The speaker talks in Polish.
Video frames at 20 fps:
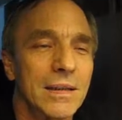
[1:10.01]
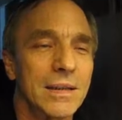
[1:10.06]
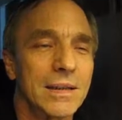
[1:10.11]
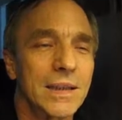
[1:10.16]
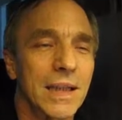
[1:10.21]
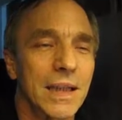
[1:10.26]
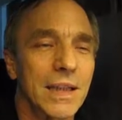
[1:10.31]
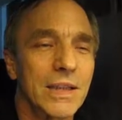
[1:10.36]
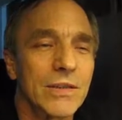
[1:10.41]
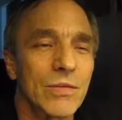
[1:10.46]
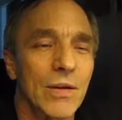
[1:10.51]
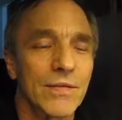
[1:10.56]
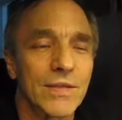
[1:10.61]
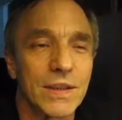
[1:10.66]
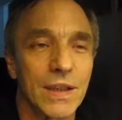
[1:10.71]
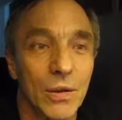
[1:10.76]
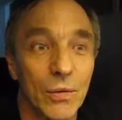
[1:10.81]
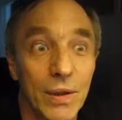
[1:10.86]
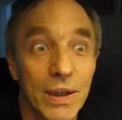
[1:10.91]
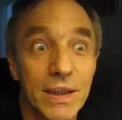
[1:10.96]
Stanisław
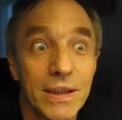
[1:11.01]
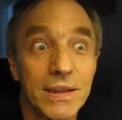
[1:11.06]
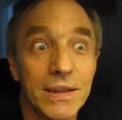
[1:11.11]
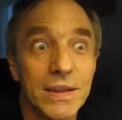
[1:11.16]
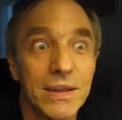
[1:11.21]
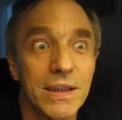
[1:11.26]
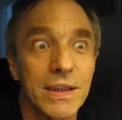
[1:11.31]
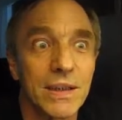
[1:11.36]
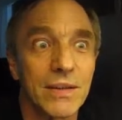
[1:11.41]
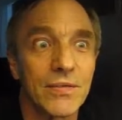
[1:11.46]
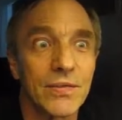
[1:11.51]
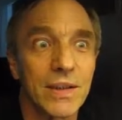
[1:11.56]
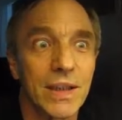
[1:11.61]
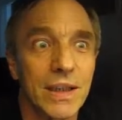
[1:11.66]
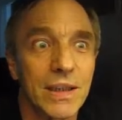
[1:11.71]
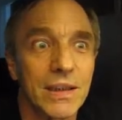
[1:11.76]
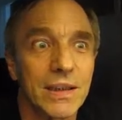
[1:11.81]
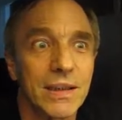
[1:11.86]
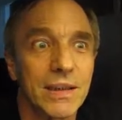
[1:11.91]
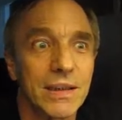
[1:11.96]
Załęcki,
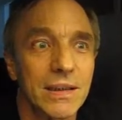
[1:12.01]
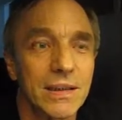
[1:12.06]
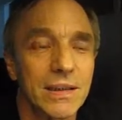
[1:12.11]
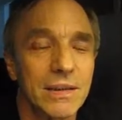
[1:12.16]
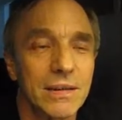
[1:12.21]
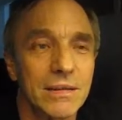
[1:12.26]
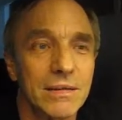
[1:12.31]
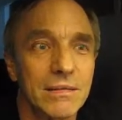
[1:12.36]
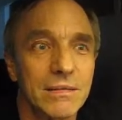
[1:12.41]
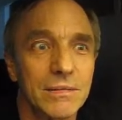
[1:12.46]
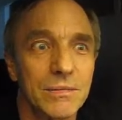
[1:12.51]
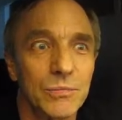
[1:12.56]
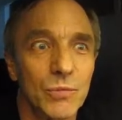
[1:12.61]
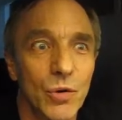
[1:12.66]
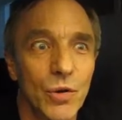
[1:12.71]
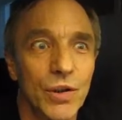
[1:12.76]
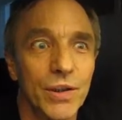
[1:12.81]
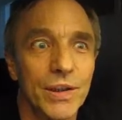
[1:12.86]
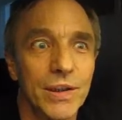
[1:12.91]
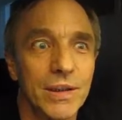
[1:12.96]
wtedy
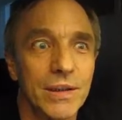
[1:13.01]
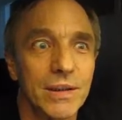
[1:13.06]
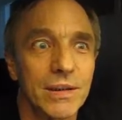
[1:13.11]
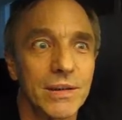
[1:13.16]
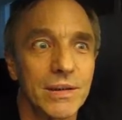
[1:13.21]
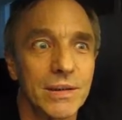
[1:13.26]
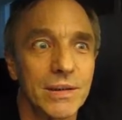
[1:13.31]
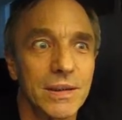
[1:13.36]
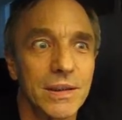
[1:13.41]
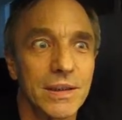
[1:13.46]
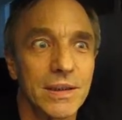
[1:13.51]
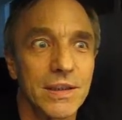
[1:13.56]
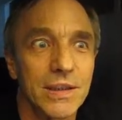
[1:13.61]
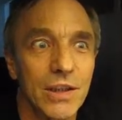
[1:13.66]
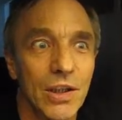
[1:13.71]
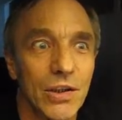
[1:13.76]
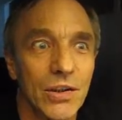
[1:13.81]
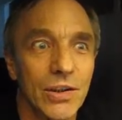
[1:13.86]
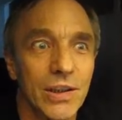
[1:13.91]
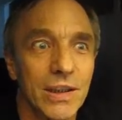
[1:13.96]
młody
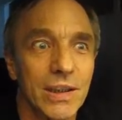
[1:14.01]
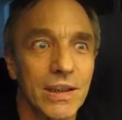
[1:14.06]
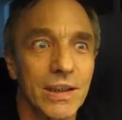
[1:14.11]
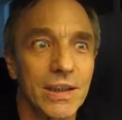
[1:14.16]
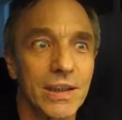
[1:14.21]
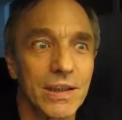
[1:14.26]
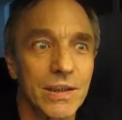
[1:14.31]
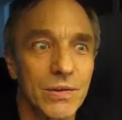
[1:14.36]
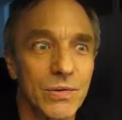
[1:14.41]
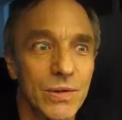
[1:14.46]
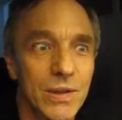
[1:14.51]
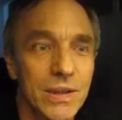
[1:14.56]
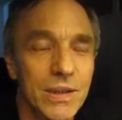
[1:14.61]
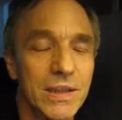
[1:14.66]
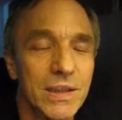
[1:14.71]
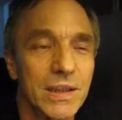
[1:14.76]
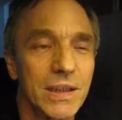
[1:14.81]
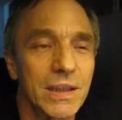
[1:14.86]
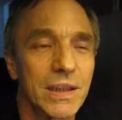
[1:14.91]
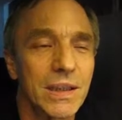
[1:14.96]
historyk
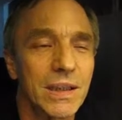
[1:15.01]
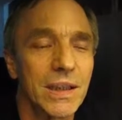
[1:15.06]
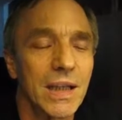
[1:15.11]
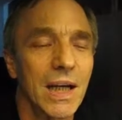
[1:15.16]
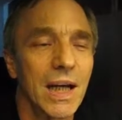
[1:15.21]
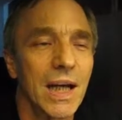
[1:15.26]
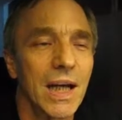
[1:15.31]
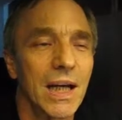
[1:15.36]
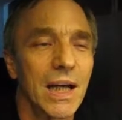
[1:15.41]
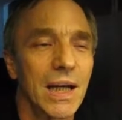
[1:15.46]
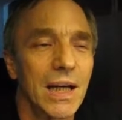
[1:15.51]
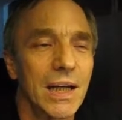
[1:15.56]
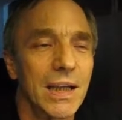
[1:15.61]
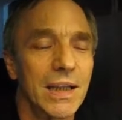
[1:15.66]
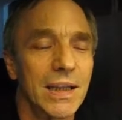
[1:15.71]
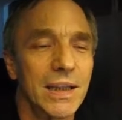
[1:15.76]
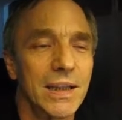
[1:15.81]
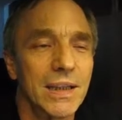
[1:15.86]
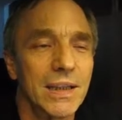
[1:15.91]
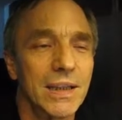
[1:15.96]
jezuicki,
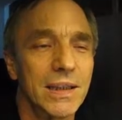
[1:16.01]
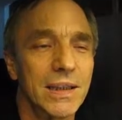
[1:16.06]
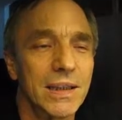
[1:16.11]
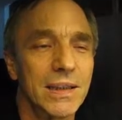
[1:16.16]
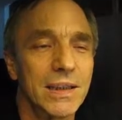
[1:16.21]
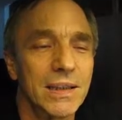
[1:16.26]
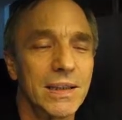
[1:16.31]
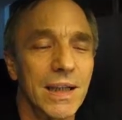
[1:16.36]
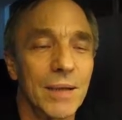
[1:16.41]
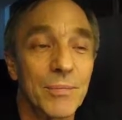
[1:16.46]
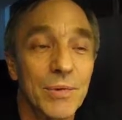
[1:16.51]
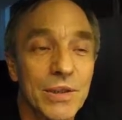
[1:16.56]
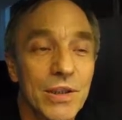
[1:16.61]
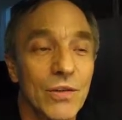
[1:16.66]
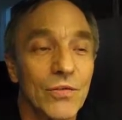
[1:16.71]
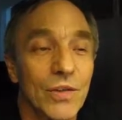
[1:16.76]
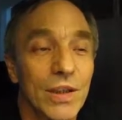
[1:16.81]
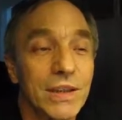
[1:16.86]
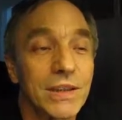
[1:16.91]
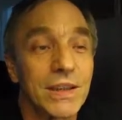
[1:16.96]
Yy,
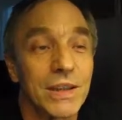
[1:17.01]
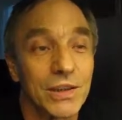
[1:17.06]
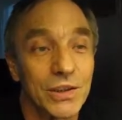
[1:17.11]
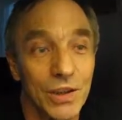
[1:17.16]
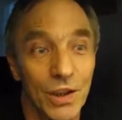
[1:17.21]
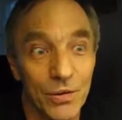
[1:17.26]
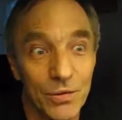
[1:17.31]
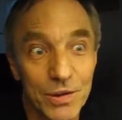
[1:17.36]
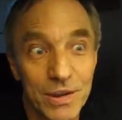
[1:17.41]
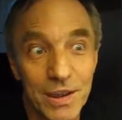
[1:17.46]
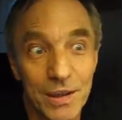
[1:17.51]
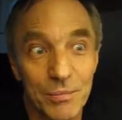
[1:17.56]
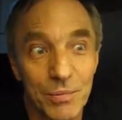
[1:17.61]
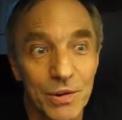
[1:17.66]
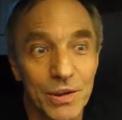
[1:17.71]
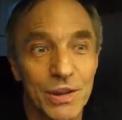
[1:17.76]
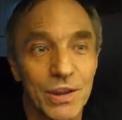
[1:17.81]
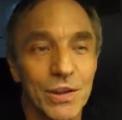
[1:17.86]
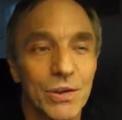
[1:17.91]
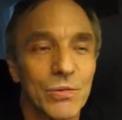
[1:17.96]
napisał właśnie książkę
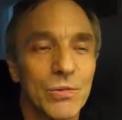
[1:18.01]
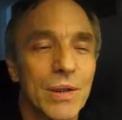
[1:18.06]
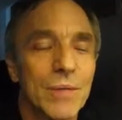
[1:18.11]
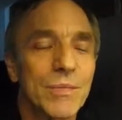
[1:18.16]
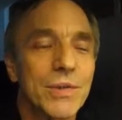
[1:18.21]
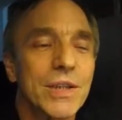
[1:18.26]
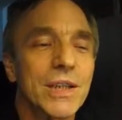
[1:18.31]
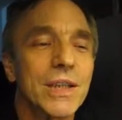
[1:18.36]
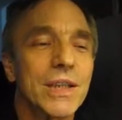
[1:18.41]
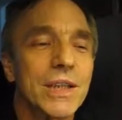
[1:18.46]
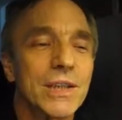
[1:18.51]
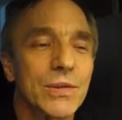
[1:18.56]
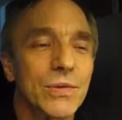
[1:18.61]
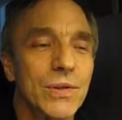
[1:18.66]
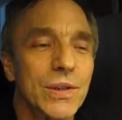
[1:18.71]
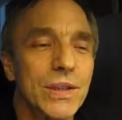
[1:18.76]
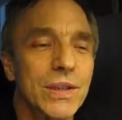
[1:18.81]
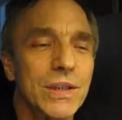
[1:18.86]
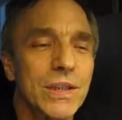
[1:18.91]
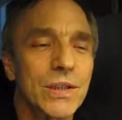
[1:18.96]
pod tytułem Czy
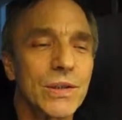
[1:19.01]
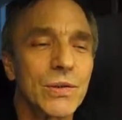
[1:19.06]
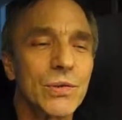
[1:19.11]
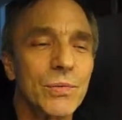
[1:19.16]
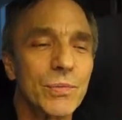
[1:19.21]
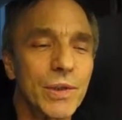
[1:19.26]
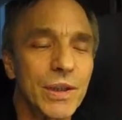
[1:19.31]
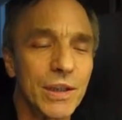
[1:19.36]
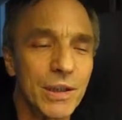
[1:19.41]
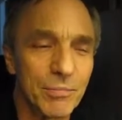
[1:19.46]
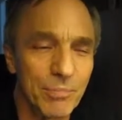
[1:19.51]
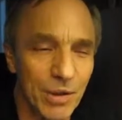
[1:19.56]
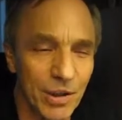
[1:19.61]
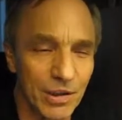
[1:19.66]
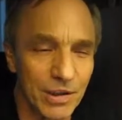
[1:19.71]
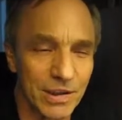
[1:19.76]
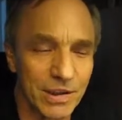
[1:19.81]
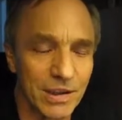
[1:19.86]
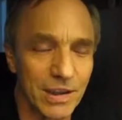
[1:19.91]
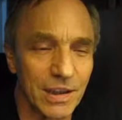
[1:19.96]
jezuici zgubili
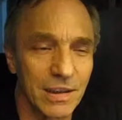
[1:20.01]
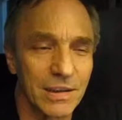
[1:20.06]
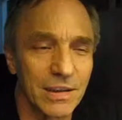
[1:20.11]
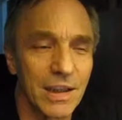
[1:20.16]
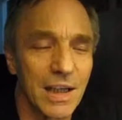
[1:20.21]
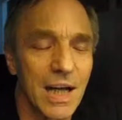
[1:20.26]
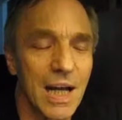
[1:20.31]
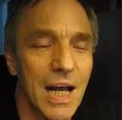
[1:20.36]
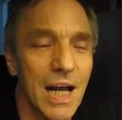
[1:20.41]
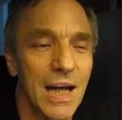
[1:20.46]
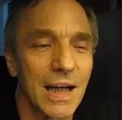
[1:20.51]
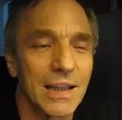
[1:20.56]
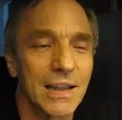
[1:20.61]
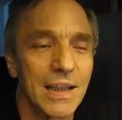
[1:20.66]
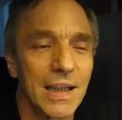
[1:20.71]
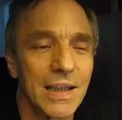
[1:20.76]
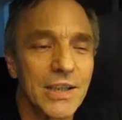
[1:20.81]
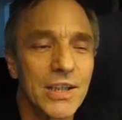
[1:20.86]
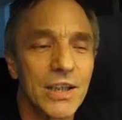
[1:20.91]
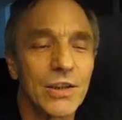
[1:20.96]
Polskę?
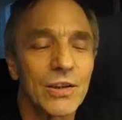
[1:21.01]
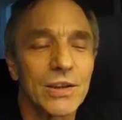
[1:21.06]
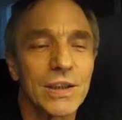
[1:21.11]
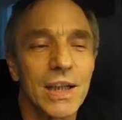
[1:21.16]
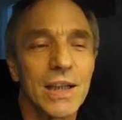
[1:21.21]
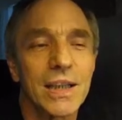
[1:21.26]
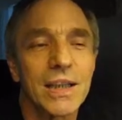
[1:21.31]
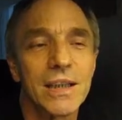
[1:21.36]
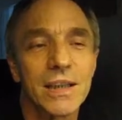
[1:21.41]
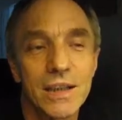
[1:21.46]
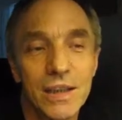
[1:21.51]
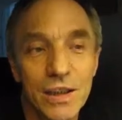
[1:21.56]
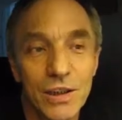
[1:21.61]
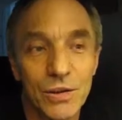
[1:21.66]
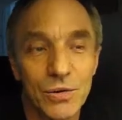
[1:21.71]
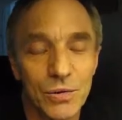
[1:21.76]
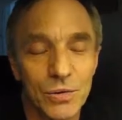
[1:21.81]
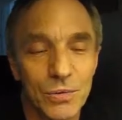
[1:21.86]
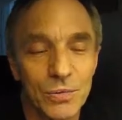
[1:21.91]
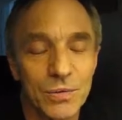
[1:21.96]
Dlaczego taki
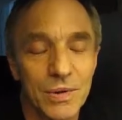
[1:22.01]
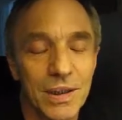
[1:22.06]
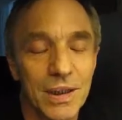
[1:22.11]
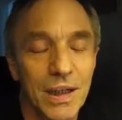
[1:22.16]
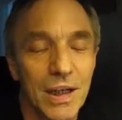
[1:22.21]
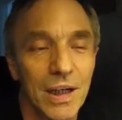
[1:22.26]
tytuł?